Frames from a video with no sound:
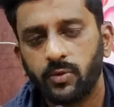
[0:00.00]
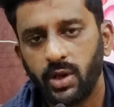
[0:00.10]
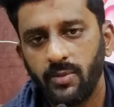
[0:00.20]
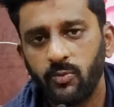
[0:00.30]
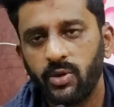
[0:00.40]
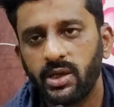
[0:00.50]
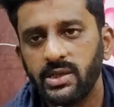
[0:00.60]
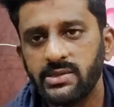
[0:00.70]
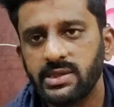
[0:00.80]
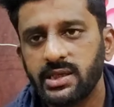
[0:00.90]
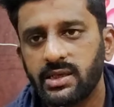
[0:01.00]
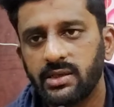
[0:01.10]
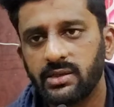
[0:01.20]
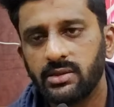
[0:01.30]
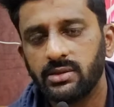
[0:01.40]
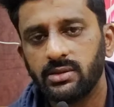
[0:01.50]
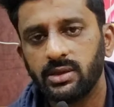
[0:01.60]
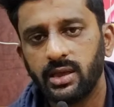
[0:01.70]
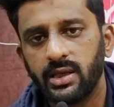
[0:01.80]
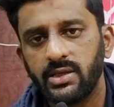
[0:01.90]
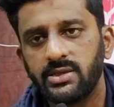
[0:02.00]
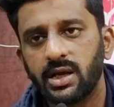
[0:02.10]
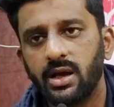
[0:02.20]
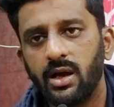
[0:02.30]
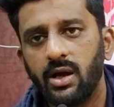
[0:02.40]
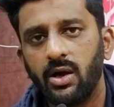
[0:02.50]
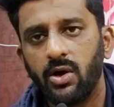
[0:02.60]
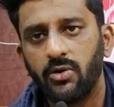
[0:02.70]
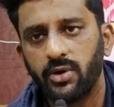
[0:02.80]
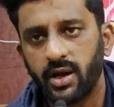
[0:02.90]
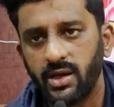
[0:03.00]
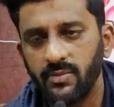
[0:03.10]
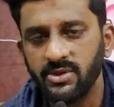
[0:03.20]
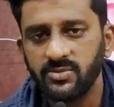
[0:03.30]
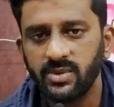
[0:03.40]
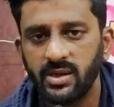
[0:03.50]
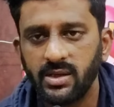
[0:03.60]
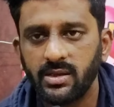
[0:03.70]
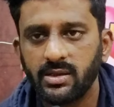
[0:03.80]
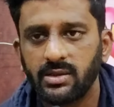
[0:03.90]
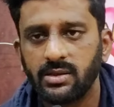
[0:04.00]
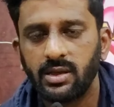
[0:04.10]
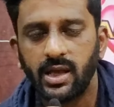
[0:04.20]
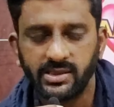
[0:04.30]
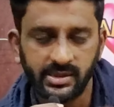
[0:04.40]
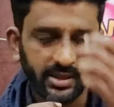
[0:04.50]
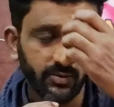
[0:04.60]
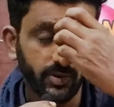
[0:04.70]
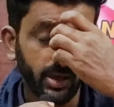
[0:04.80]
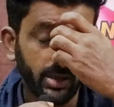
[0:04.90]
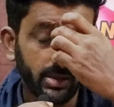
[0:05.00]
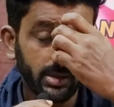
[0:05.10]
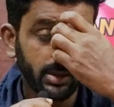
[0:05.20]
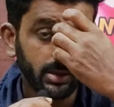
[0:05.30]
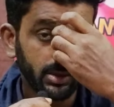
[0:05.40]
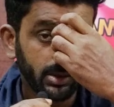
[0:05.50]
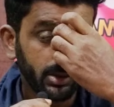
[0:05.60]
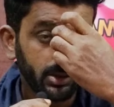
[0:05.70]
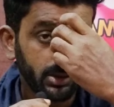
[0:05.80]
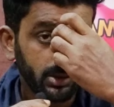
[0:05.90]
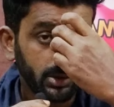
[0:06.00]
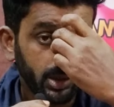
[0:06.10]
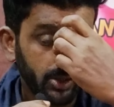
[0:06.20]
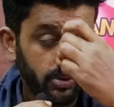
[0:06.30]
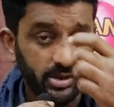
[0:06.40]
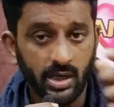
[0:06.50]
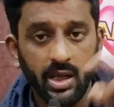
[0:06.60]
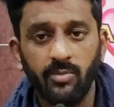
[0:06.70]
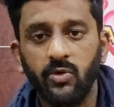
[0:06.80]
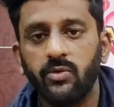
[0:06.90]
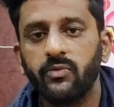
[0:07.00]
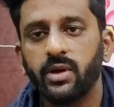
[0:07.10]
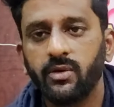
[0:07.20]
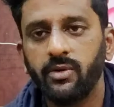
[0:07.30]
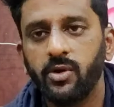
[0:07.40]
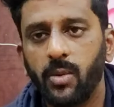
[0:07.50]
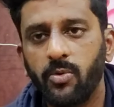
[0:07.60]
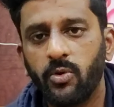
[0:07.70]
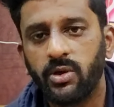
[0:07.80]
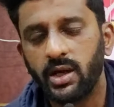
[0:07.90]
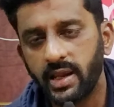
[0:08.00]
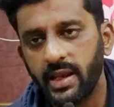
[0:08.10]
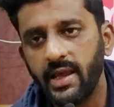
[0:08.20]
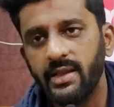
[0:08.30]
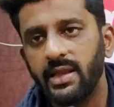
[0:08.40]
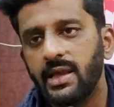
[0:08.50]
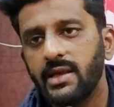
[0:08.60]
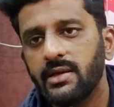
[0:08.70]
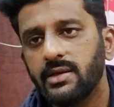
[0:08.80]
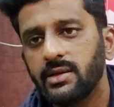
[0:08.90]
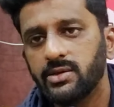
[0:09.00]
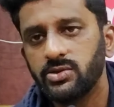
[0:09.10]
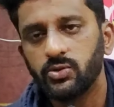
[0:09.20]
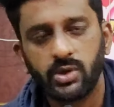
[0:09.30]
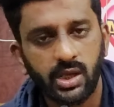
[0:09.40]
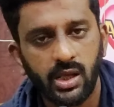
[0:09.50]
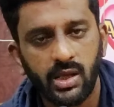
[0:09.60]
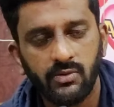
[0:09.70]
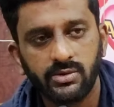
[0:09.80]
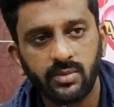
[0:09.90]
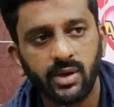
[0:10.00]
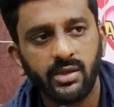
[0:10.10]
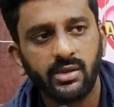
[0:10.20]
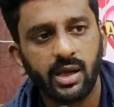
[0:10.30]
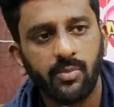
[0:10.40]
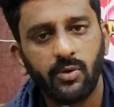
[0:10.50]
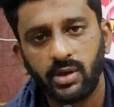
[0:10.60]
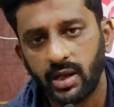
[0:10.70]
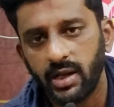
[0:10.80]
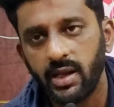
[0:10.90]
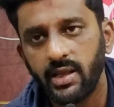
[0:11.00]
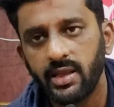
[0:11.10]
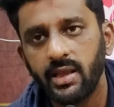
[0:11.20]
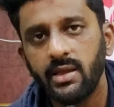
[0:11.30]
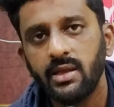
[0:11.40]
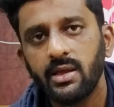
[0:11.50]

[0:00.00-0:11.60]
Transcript: पोलादपुर के नज़दीक एक रिक्शा और ट्रक के बीच में एक्सीडेंट हुआ एक्चुअली कल हम लोग वीडियो अपलोड कर ही रहे थे शूट किए उसके बाद अपलोड कर ही रहे थे